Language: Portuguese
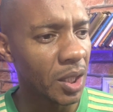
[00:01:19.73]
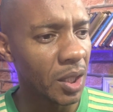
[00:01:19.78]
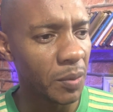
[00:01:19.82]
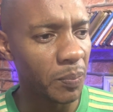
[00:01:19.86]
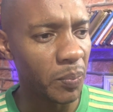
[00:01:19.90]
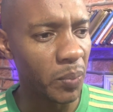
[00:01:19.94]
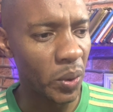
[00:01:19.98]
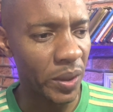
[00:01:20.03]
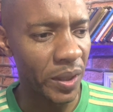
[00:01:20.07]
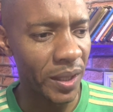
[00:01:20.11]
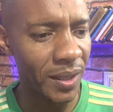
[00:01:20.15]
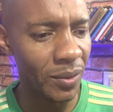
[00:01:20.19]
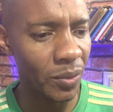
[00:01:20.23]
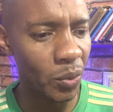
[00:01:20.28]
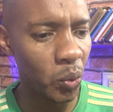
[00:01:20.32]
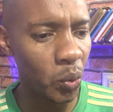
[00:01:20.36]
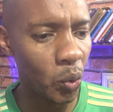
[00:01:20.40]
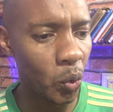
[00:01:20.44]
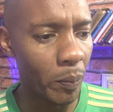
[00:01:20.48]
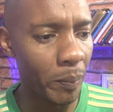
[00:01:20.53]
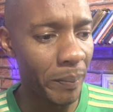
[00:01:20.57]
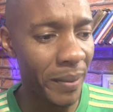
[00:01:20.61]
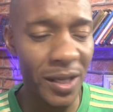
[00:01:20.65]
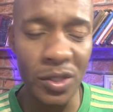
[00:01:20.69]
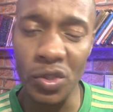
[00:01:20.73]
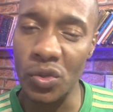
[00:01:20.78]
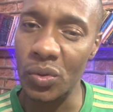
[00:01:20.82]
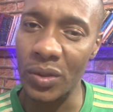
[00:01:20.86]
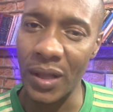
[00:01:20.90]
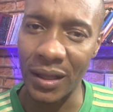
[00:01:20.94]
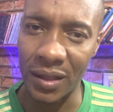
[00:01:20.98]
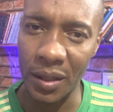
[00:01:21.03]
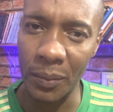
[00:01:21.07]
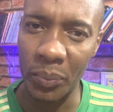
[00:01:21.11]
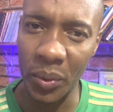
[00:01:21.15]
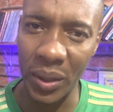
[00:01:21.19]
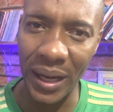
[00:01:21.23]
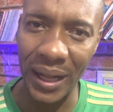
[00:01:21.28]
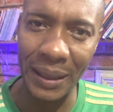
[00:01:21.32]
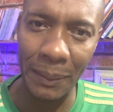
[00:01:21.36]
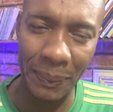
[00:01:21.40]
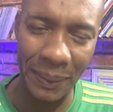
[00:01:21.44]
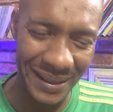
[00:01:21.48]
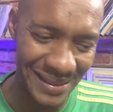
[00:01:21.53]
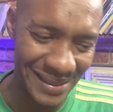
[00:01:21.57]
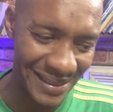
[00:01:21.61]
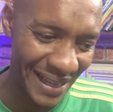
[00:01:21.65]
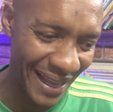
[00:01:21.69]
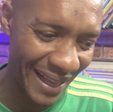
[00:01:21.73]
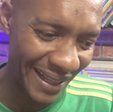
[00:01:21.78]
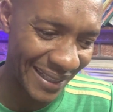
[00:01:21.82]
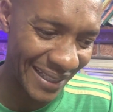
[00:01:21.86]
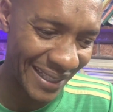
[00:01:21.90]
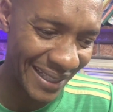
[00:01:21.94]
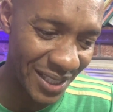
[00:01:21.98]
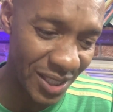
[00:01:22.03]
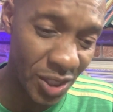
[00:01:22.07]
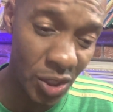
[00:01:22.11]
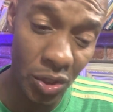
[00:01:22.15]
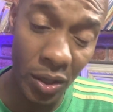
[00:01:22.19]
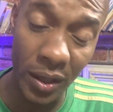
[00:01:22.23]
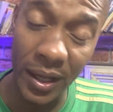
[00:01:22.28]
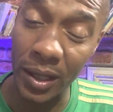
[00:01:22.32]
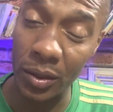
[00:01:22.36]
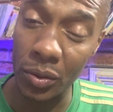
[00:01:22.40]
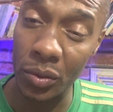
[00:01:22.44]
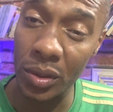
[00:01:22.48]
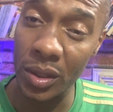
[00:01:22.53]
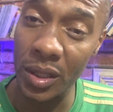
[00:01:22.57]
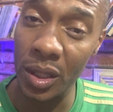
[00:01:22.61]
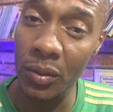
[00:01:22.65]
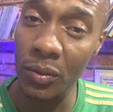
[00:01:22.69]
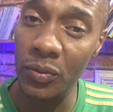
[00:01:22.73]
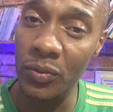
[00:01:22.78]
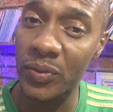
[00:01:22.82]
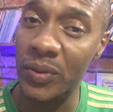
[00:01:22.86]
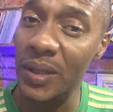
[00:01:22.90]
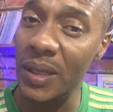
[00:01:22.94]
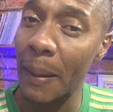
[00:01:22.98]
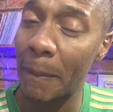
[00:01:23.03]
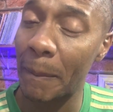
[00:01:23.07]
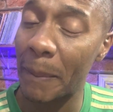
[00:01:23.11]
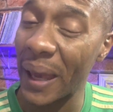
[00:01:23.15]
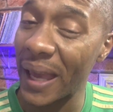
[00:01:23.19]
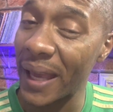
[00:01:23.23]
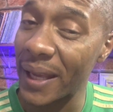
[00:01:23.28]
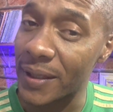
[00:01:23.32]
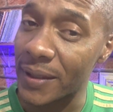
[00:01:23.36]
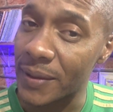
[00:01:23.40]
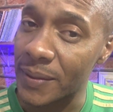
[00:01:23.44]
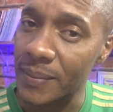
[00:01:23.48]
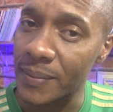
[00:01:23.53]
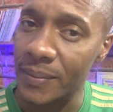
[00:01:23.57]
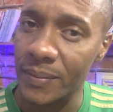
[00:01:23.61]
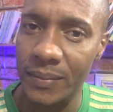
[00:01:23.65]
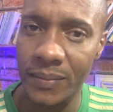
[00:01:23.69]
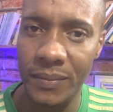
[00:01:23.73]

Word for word: Porque do começo da temporada passada, esse jogador não vinha bem.